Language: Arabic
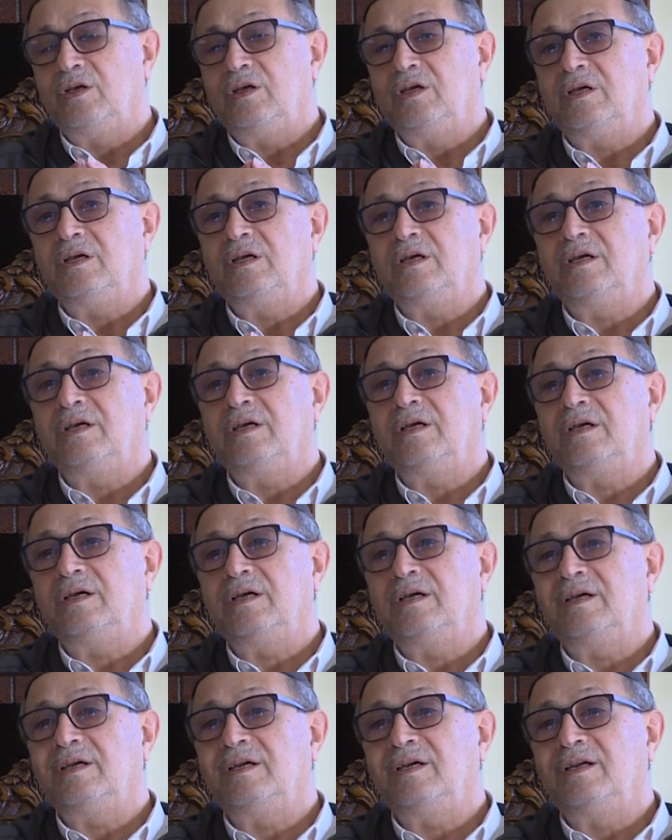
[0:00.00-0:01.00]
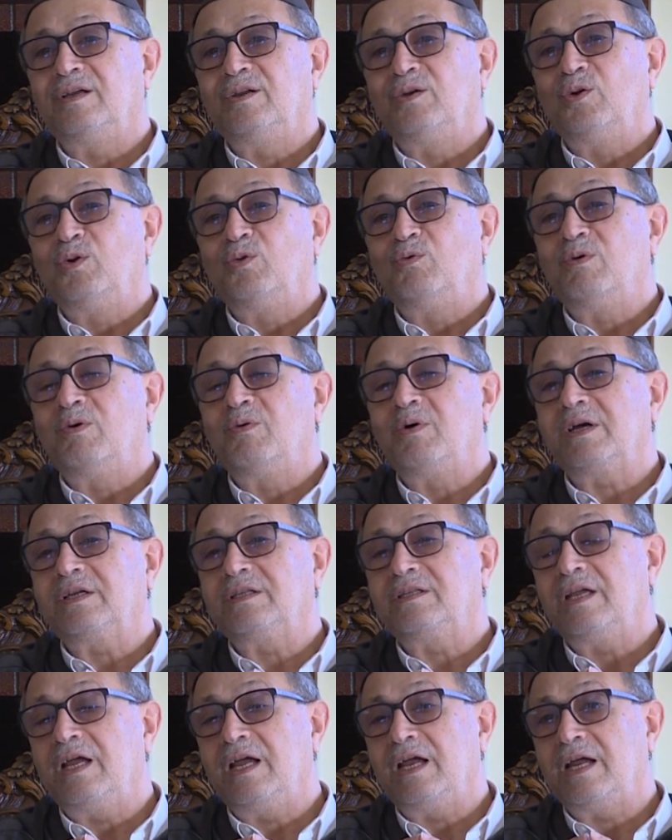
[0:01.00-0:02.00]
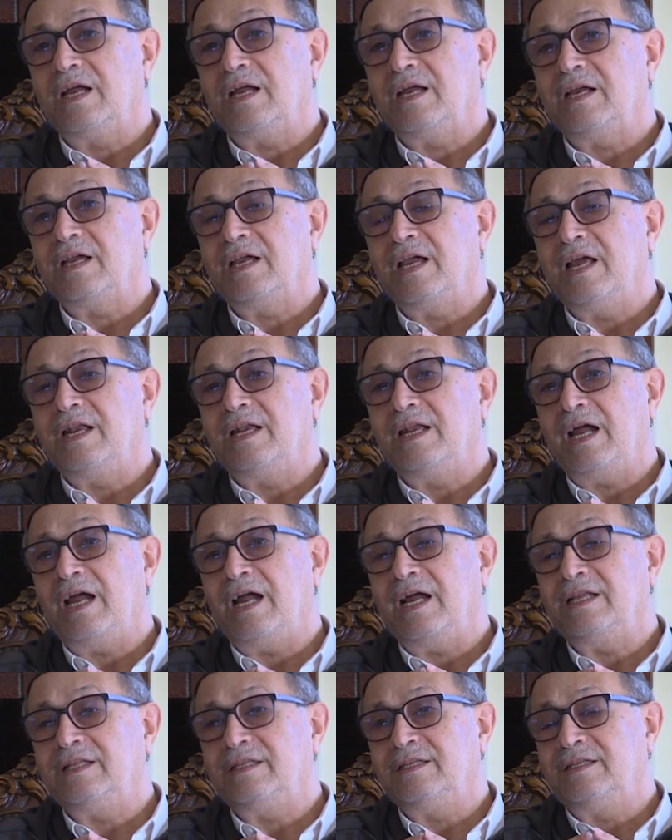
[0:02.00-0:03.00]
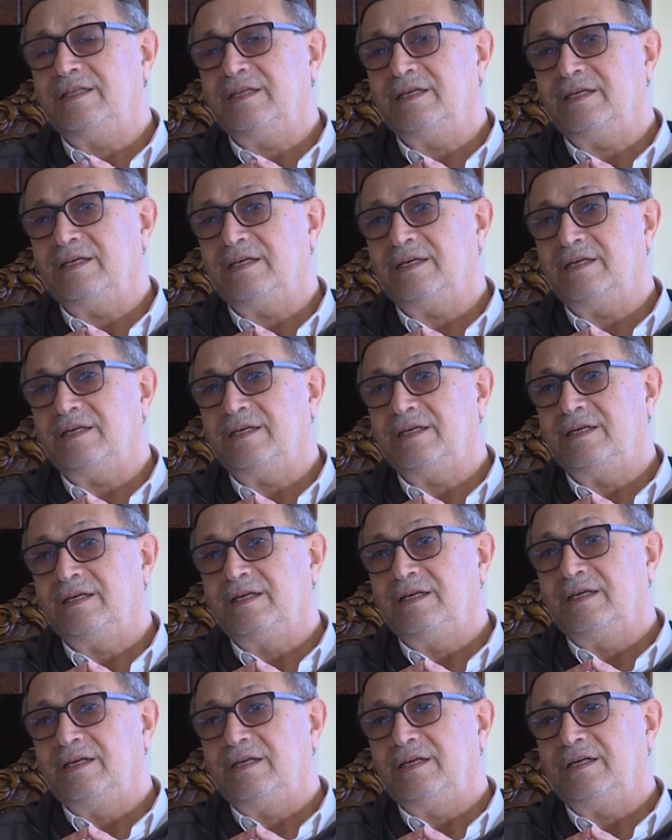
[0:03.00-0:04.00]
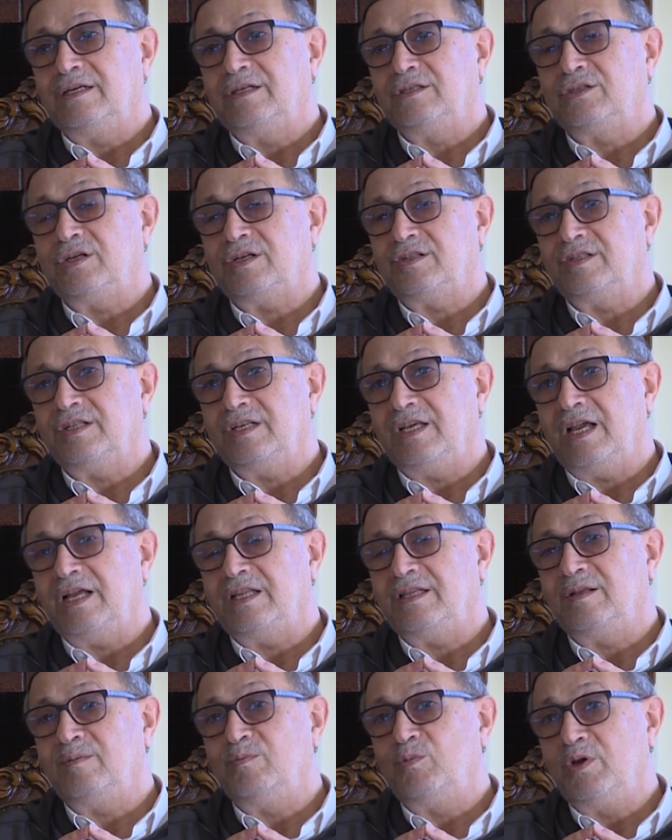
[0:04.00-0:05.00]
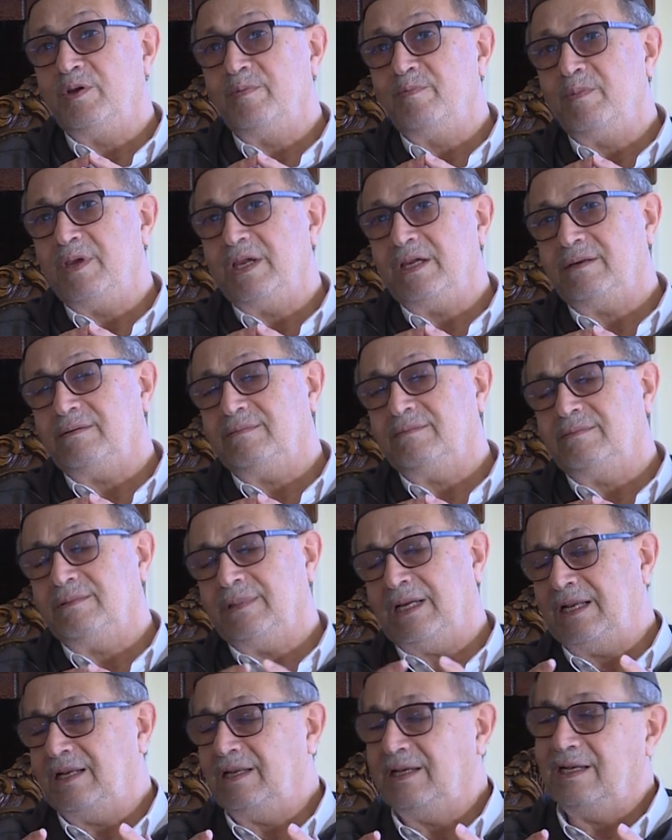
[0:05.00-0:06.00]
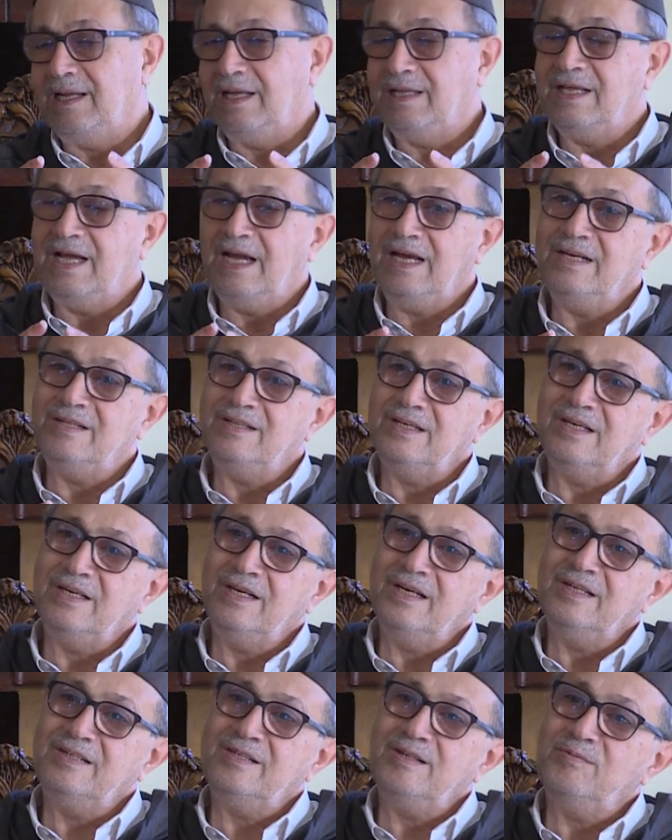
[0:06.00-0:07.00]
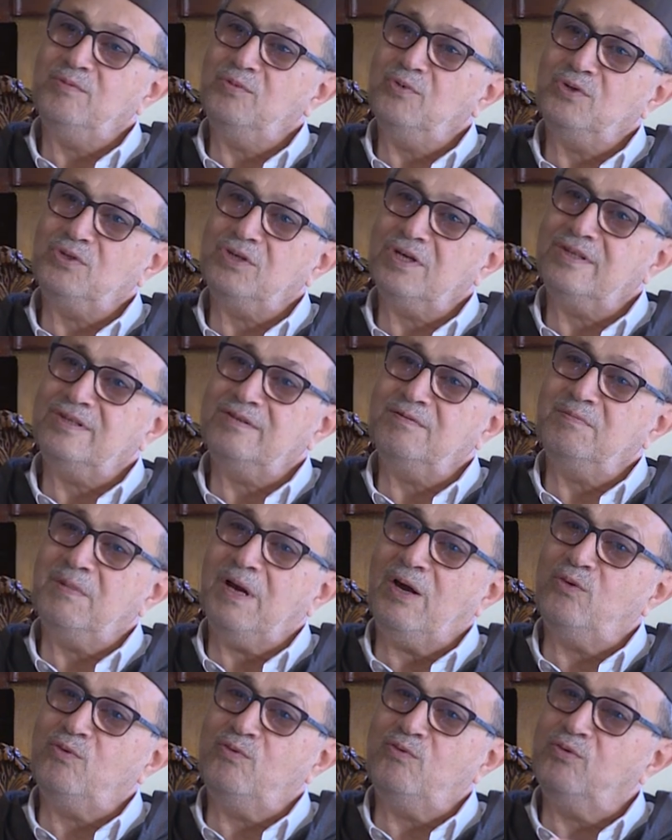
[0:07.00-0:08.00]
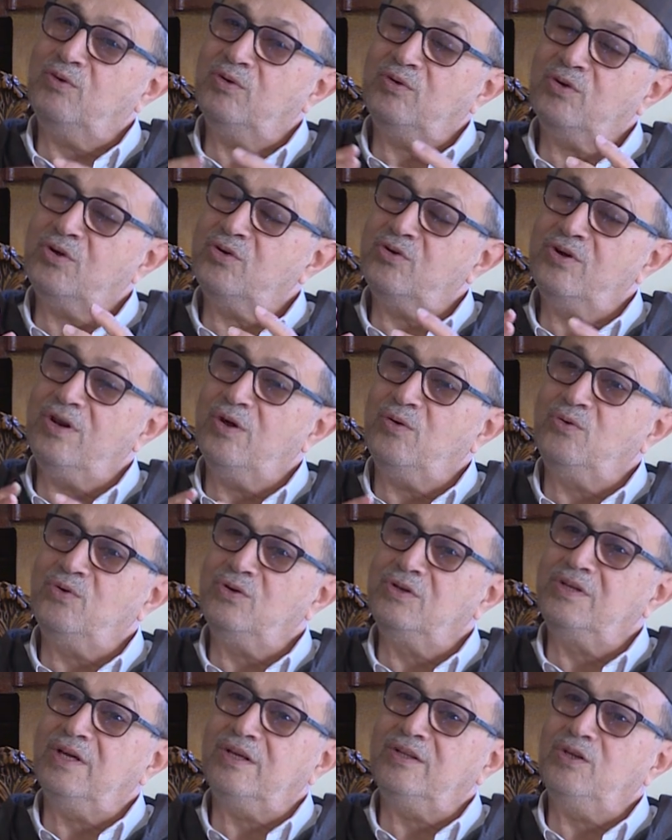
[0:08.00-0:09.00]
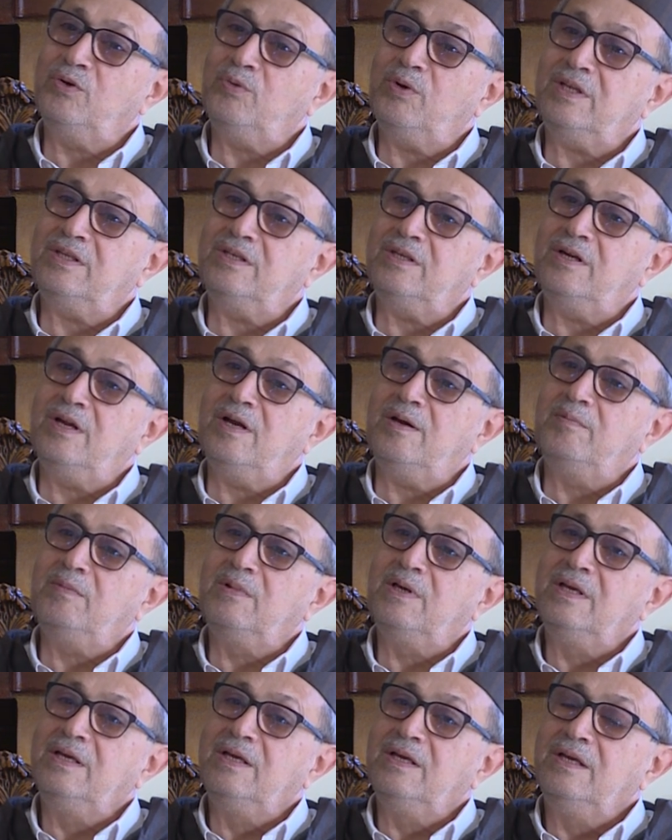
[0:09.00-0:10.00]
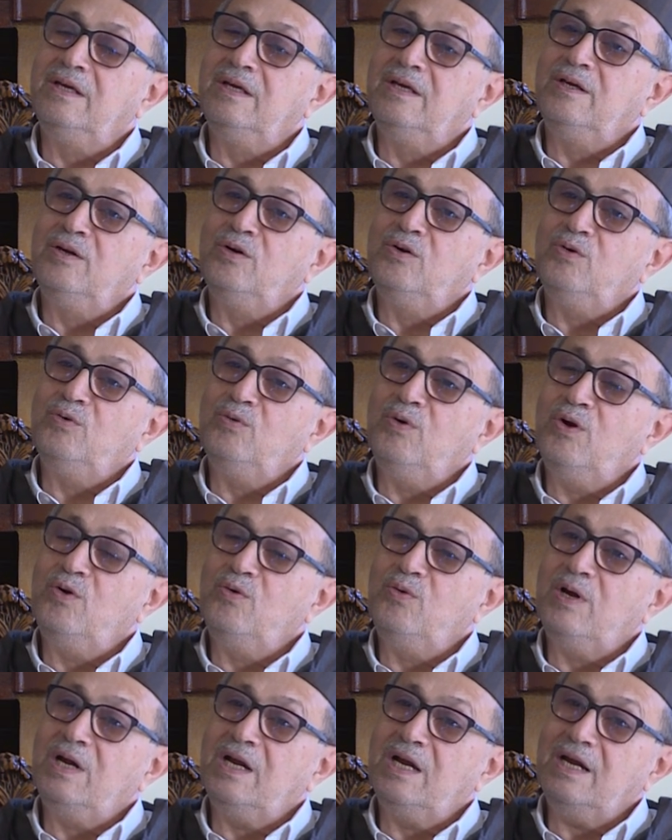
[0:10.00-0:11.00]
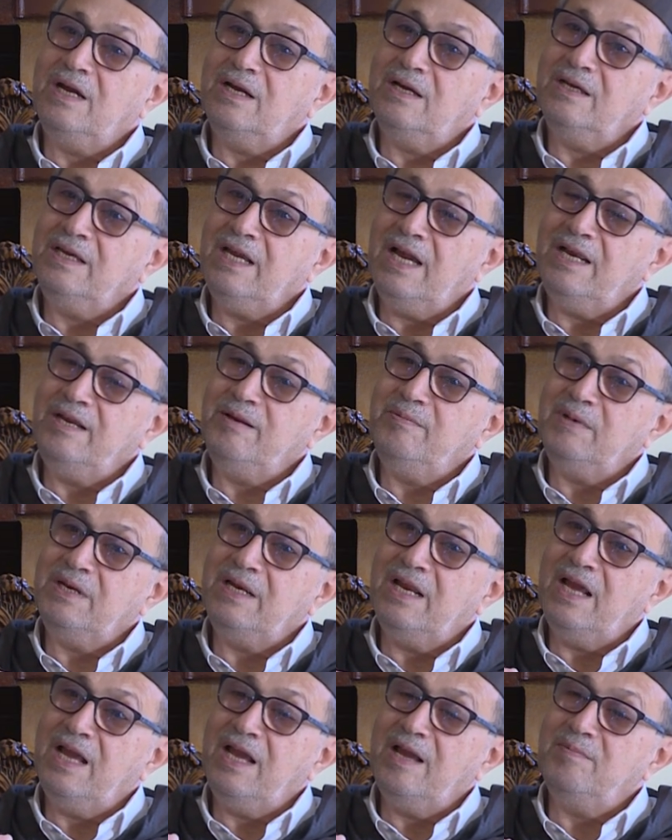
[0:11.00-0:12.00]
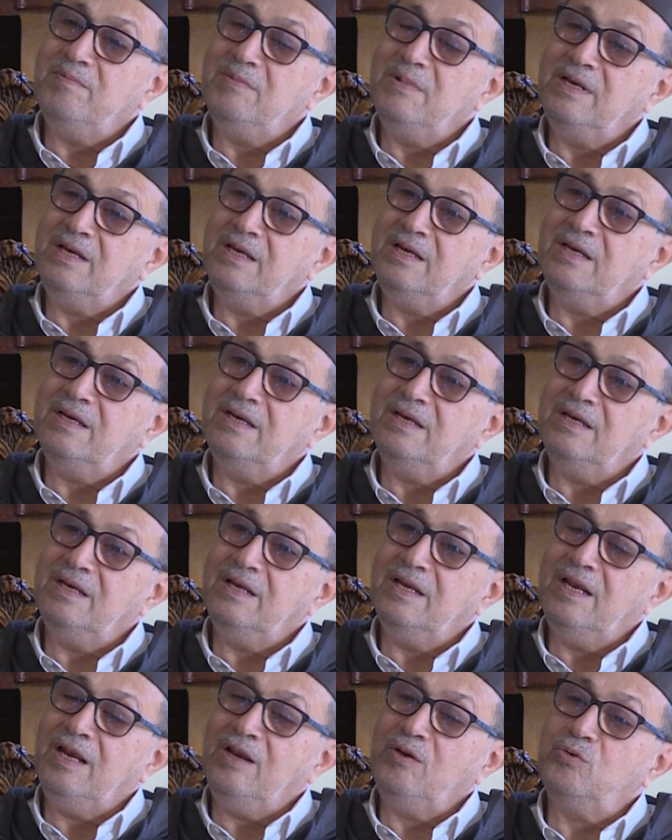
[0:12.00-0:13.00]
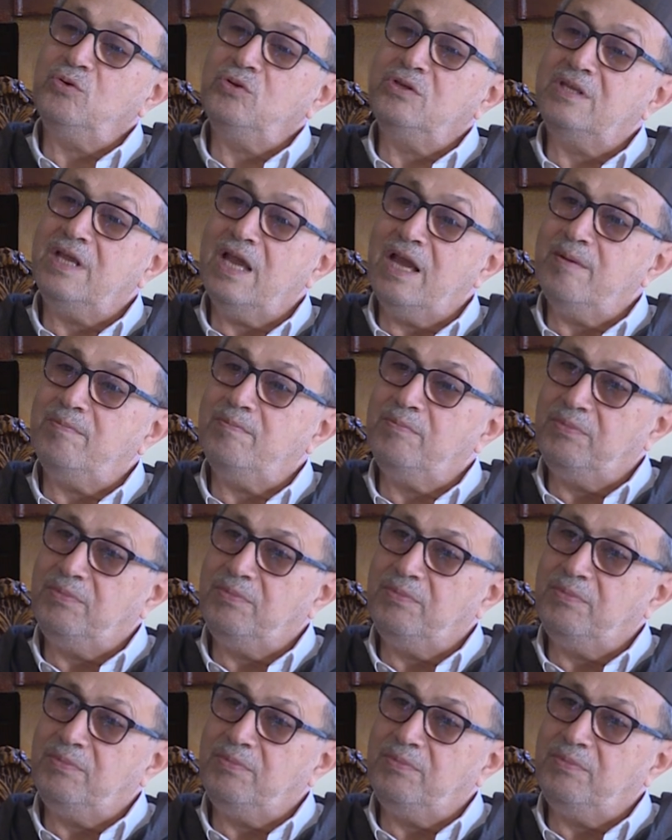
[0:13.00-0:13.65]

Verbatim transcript: آه، ووقتها كان أحد آه، الشخصيات المهمة يعني لا داعي لذكر الاسم هو شخص معروف ونكون له كل تقدير واحترام وهو يعني من أهم الكتاب